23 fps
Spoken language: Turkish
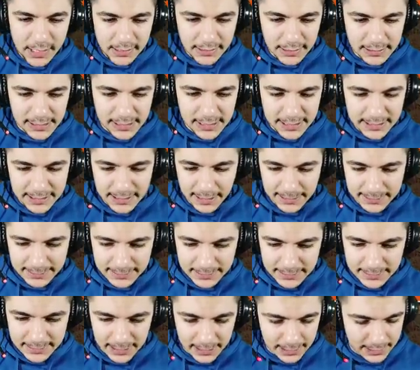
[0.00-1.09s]
Zaten iki
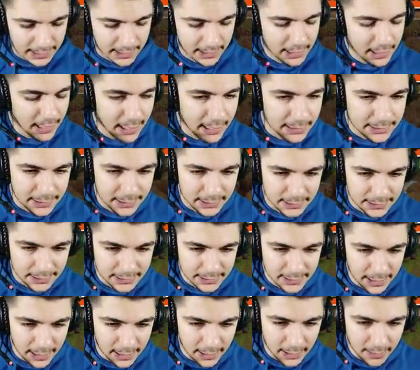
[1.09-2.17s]
tanesi dışarıda. Rahat
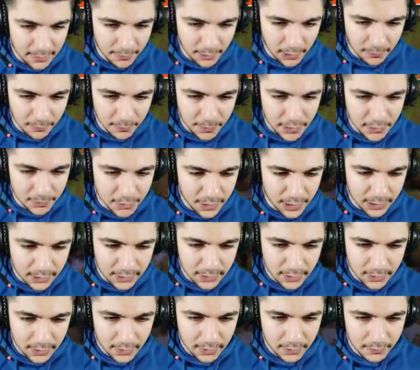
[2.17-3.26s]
alacağız gel. Bak bir bırak.
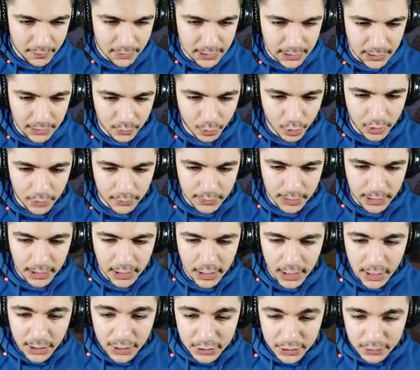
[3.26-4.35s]
Bir tane buraya bırak.
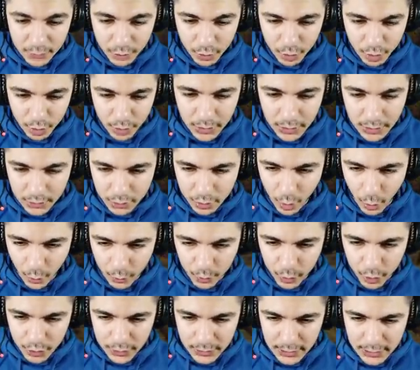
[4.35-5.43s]
Şimdi şuradan
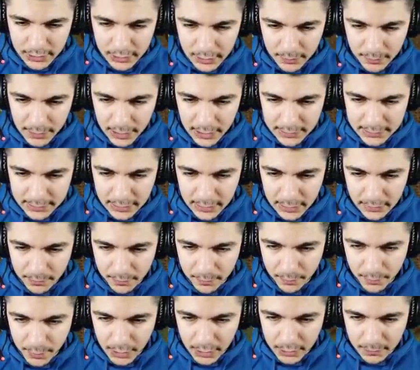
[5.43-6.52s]
toplayıcıları da birer tane
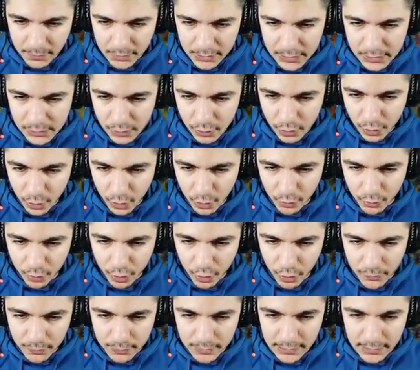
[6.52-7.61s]
bırakmak istiyorum.
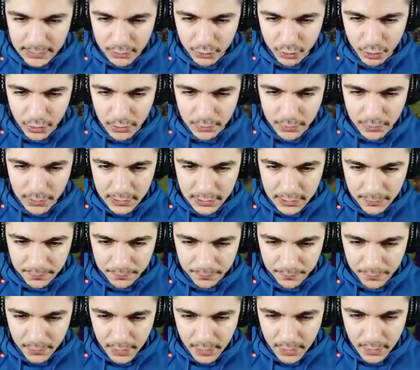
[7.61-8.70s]
Şöyle bir tane şuraya bırakayım.
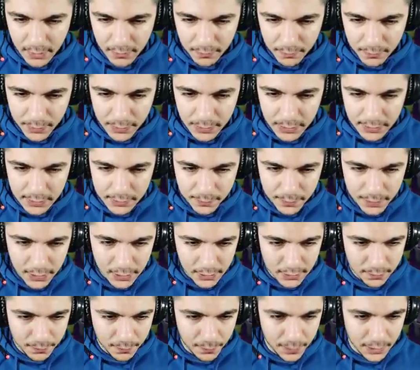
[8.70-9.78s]
Bir,
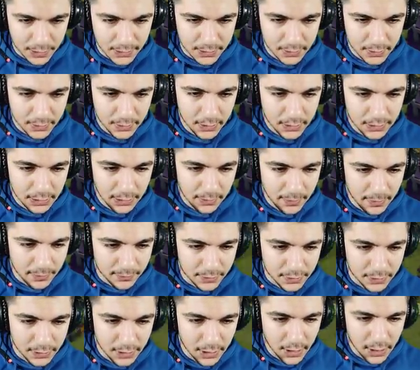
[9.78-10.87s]
bir, bir.
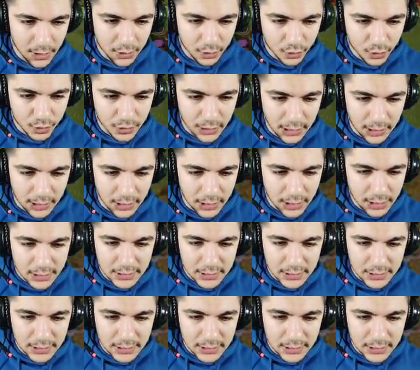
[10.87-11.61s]
Tamamdır. Güzel.